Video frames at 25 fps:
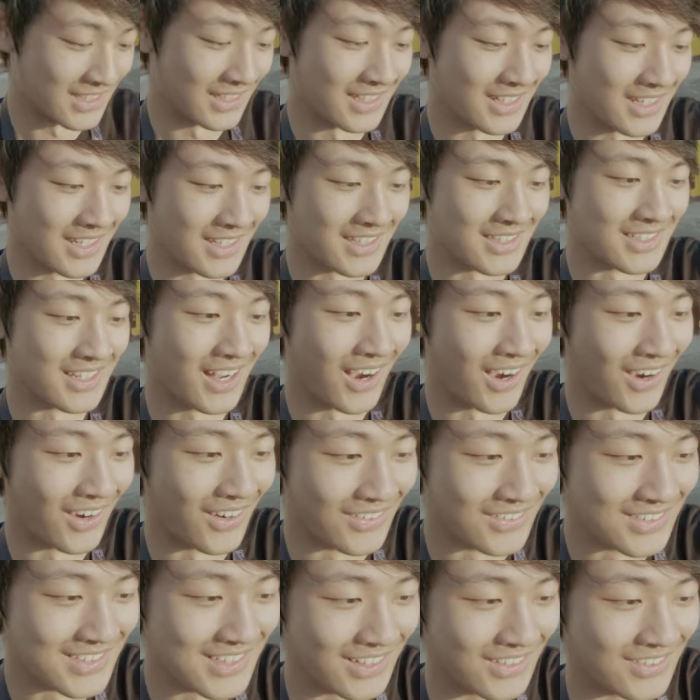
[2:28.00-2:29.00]
天
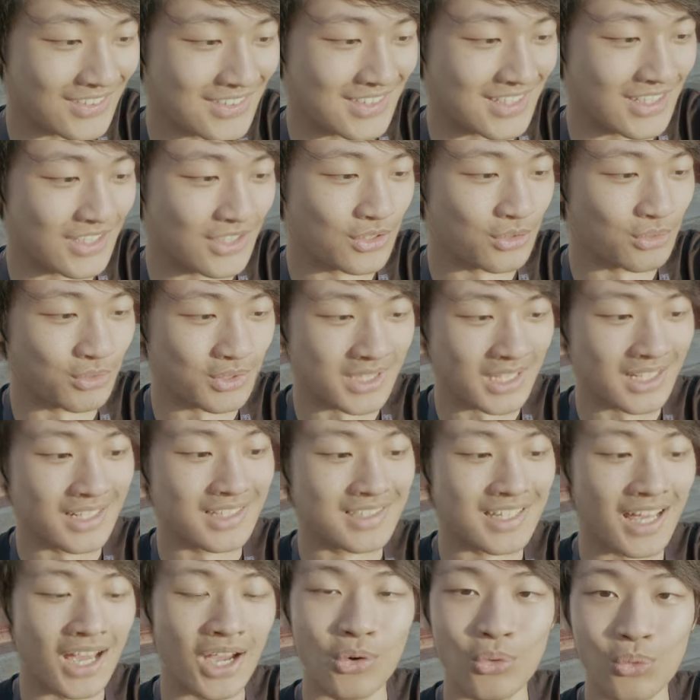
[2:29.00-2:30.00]
超早结束，现在
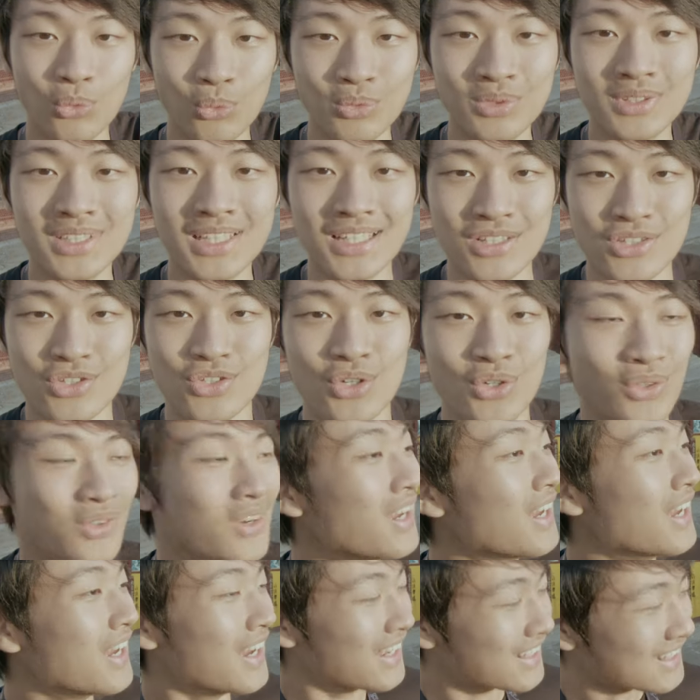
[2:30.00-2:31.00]
才五点钟，
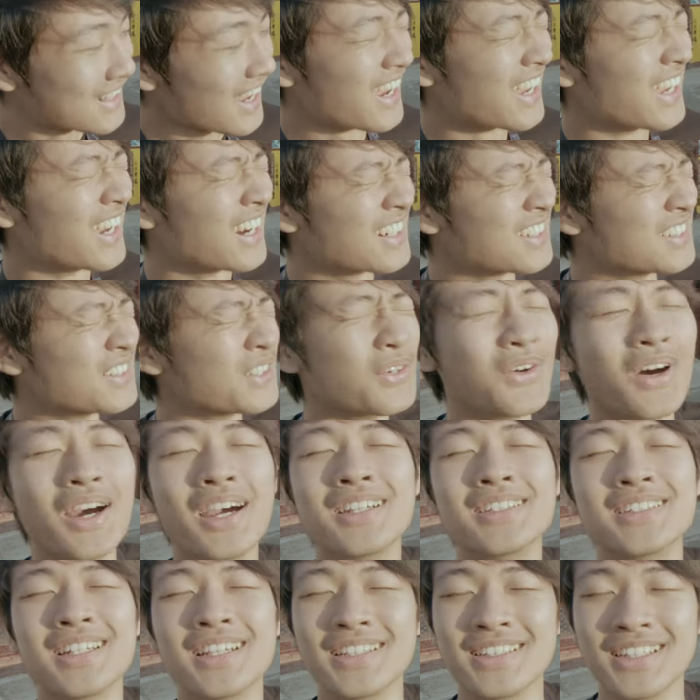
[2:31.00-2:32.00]
太阳都还在